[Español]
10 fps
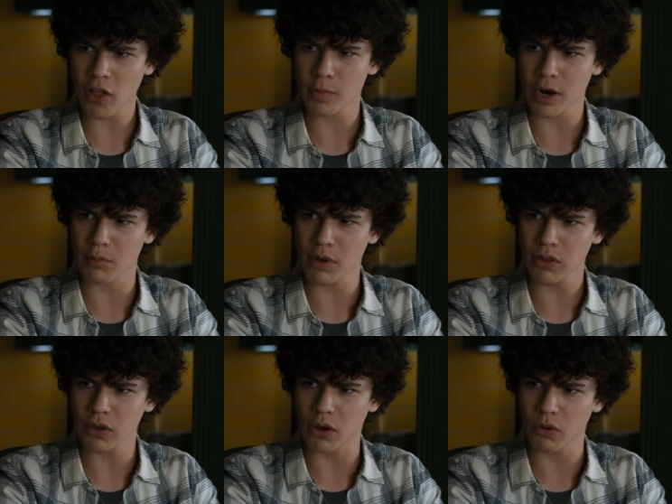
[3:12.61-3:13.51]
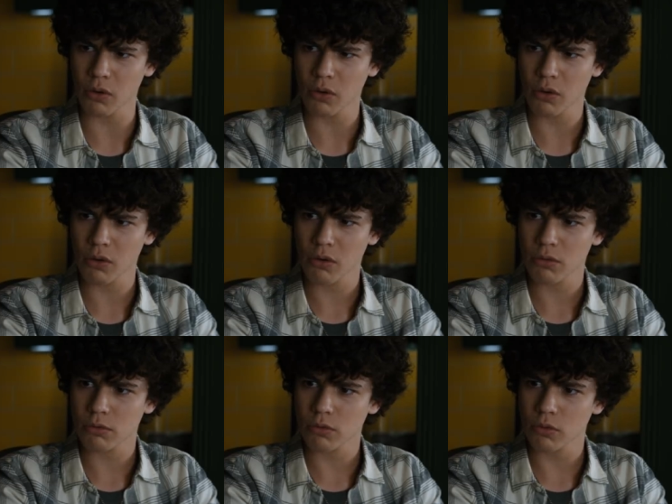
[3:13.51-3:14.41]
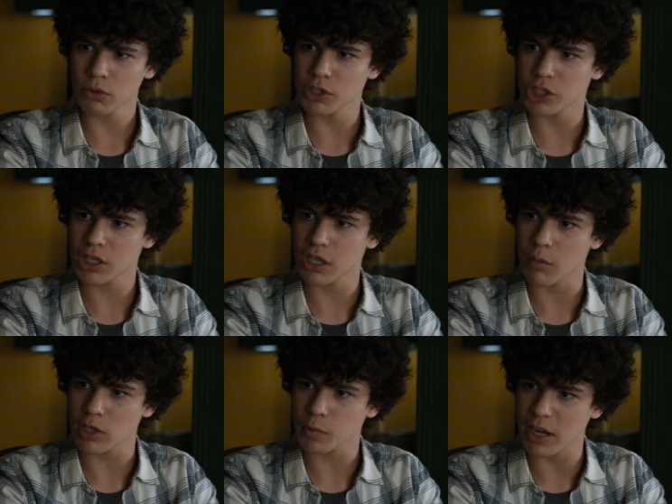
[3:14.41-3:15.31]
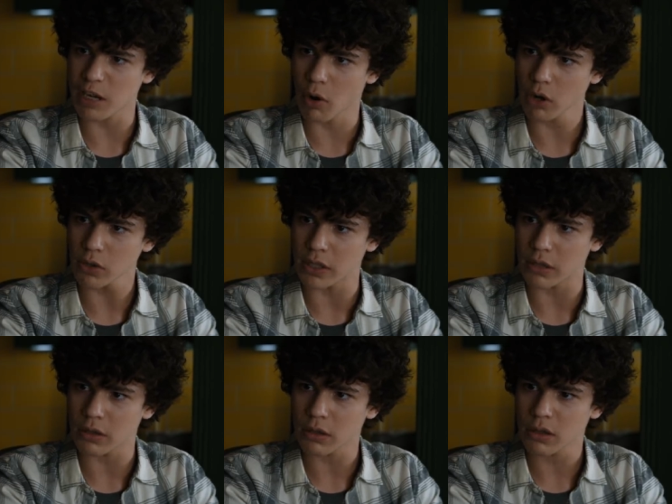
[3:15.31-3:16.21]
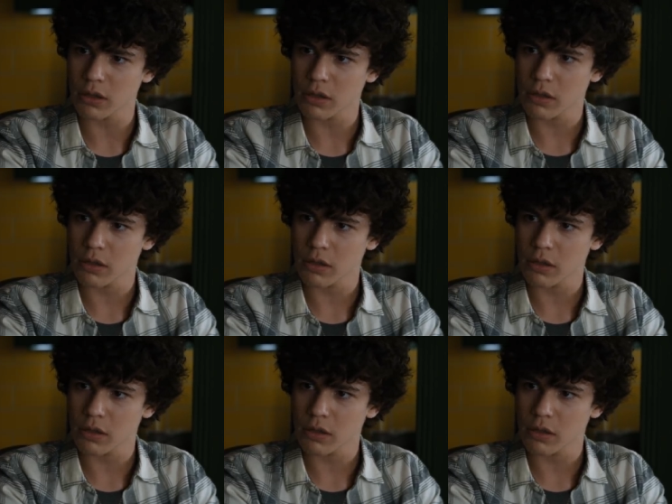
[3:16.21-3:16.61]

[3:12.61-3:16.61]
Harrogate está en Rhode Island y Jake recuerda que recibió una llamada desde allí.